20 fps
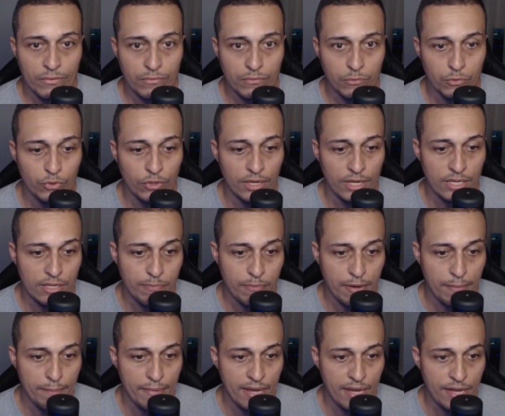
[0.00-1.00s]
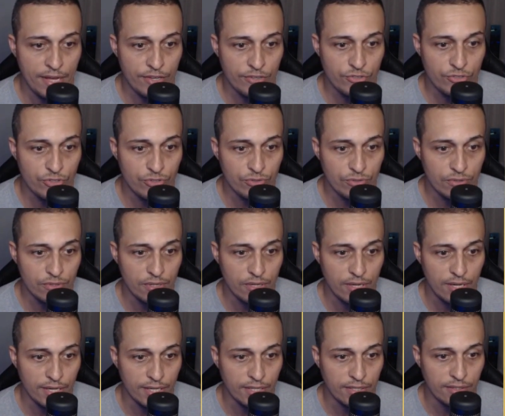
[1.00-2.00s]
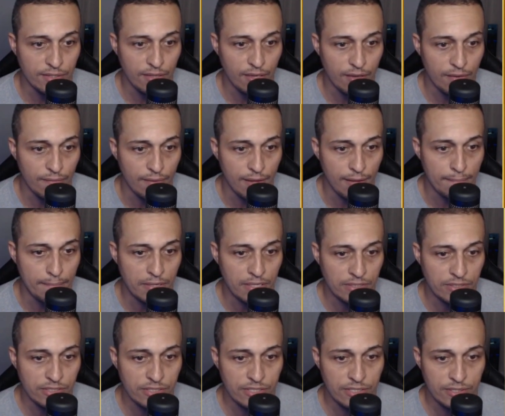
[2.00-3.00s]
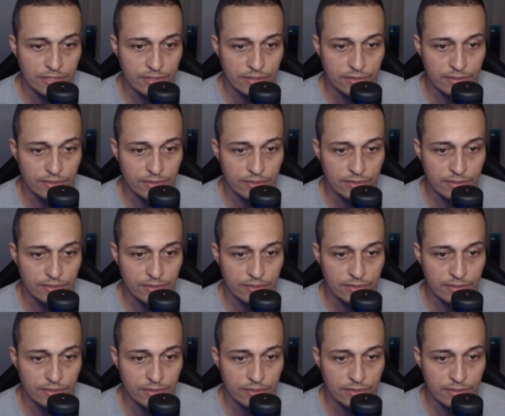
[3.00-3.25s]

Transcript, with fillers: vou rolar aqui para baixo. Aqui tem o amount.